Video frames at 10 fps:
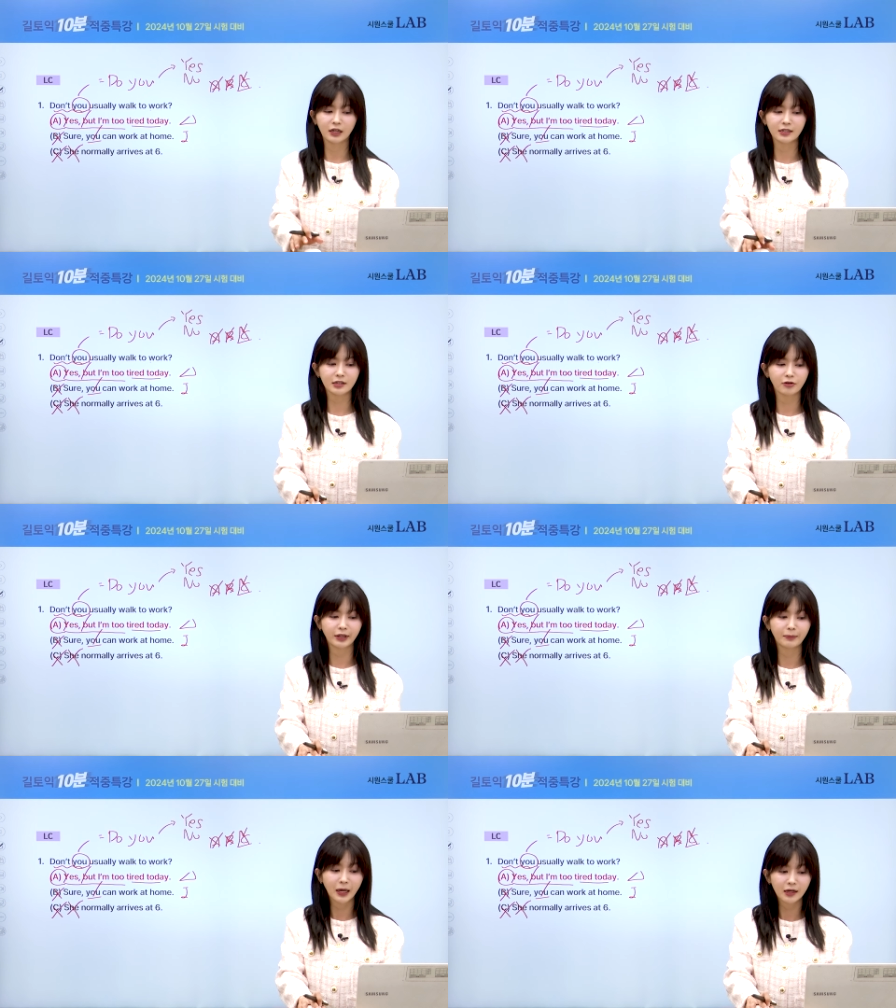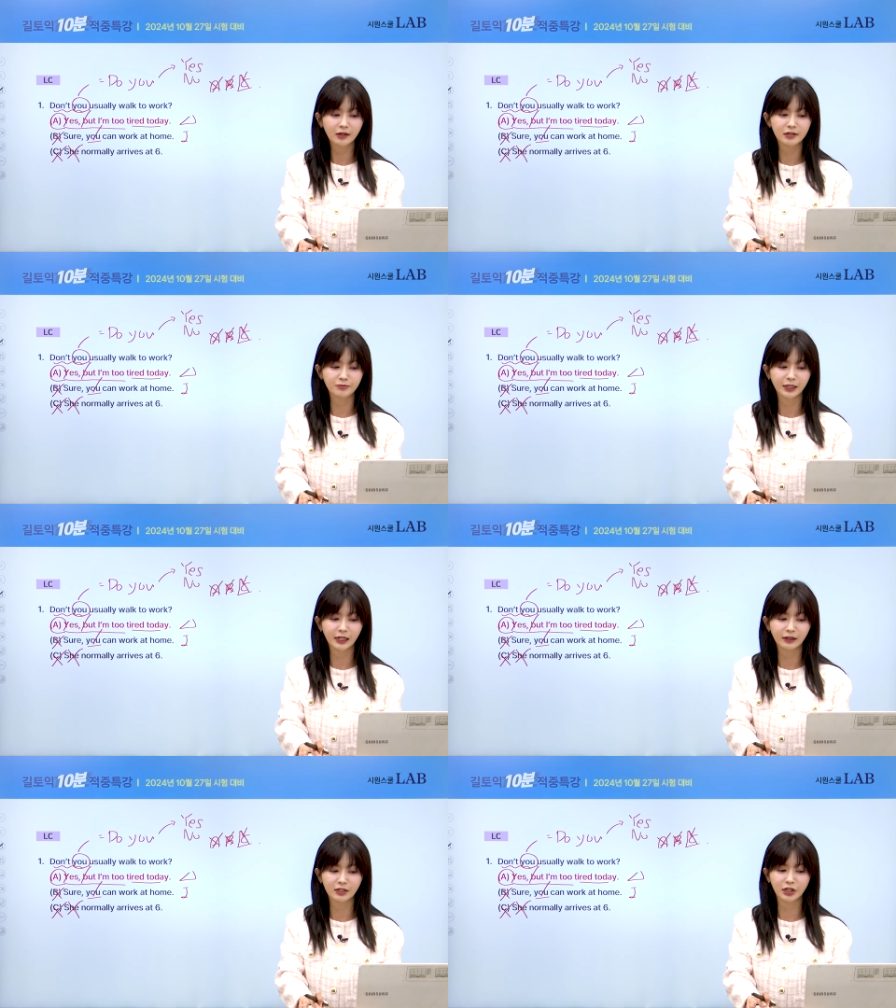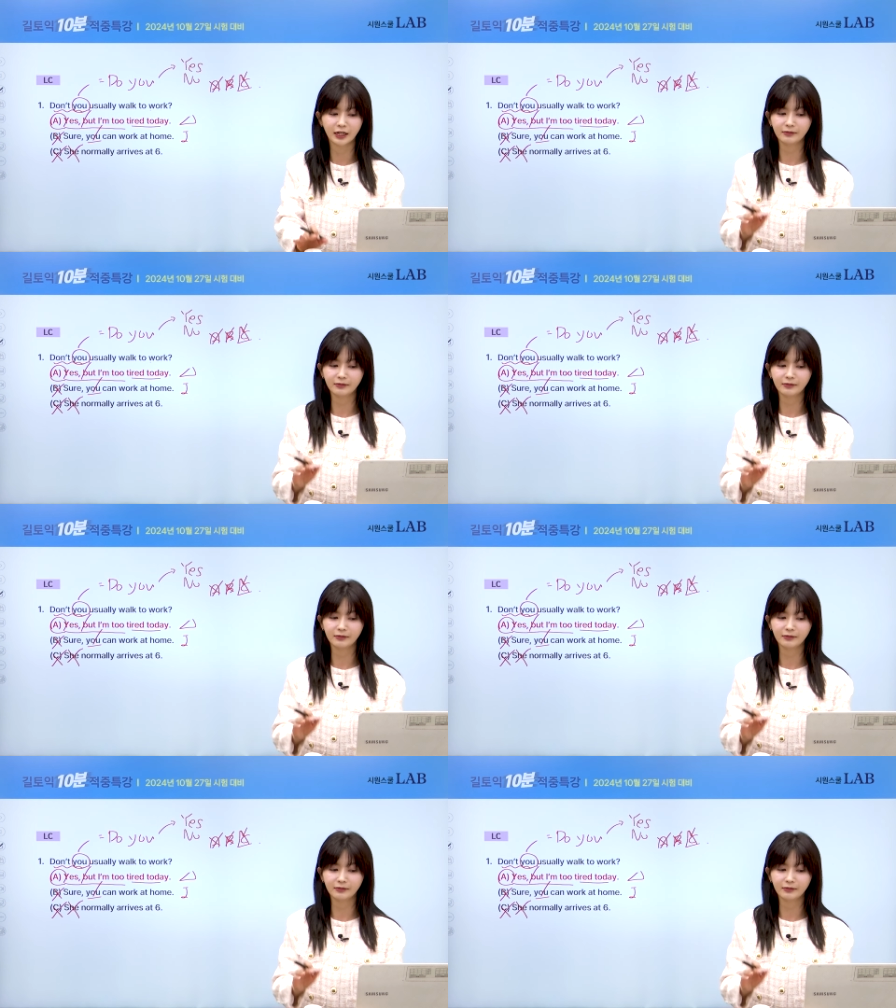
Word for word: 그래서 정답 A였습니다. 다시요.